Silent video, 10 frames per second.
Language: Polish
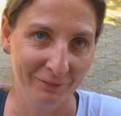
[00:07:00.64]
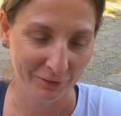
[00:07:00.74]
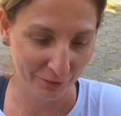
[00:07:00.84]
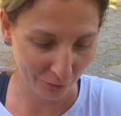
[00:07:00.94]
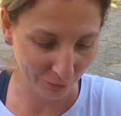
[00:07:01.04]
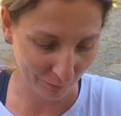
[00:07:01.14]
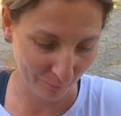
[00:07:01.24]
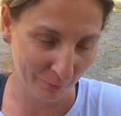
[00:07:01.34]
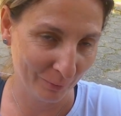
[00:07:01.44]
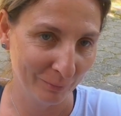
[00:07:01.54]
Czy to okno
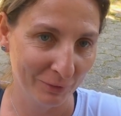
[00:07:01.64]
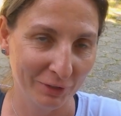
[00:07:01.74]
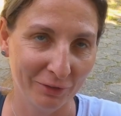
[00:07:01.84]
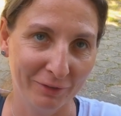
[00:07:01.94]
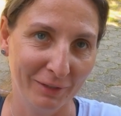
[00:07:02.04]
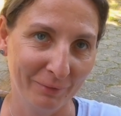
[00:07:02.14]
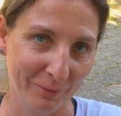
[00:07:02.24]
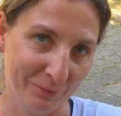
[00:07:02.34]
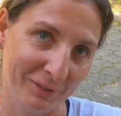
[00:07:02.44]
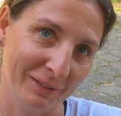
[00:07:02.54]
miało być chwila,
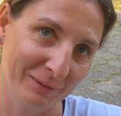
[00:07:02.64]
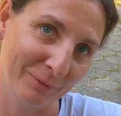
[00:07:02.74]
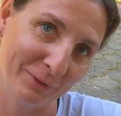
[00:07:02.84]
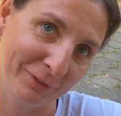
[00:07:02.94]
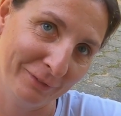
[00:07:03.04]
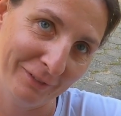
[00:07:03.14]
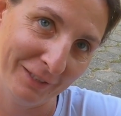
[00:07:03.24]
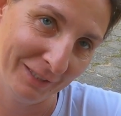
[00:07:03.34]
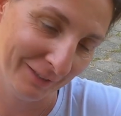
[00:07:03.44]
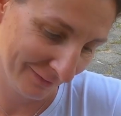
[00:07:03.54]
moment
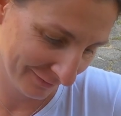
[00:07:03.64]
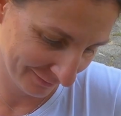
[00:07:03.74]
zamontowane.